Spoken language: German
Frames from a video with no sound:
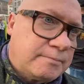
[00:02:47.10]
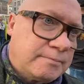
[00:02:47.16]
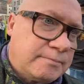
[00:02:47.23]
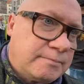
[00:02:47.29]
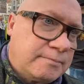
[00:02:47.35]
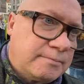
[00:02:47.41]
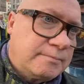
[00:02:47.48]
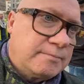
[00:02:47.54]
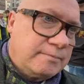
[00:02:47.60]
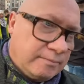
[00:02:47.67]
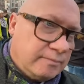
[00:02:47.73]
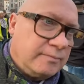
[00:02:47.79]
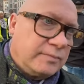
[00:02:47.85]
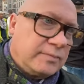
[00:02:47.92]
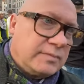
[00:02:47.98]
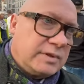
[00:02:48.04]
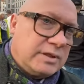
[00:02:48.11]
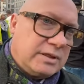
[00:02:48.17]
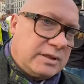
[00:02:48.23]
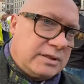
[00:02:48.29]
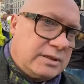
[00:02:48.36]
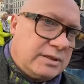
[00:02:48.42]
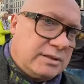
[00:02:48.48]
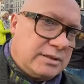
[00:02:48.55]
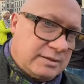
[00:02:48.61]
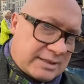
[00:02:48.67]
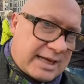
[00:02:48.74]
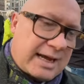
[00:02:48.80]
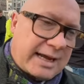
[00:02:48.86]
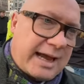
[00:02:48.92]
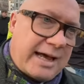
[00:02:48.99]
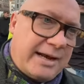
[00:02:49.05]
Wunderbar. Herzlichen Dank. Dankeschön.
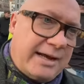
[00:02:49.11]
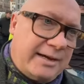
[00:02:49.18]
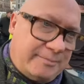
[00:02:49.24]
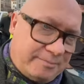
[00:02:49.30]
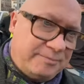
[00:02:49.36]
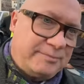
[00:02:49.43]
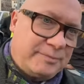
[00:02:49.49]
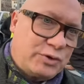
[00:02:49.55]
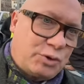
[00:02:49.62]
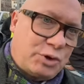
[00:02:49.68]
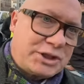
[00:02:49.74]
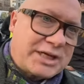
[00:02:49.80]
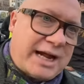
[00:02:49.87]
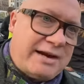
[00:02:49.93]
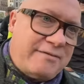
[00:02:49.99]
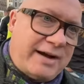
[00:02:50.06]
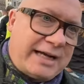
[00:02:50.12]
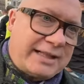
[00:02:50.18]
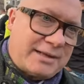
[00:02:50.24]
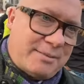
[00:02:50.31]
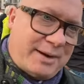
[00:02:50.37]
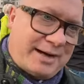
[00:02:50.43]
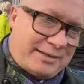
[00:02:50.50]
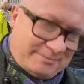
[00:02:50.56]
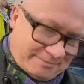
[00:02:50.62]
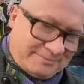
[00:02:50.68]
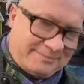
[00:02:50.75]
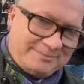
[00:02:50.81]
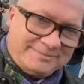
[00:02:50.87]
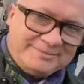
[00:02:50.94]
Sehr gerne. Durchhalten, weitermachen.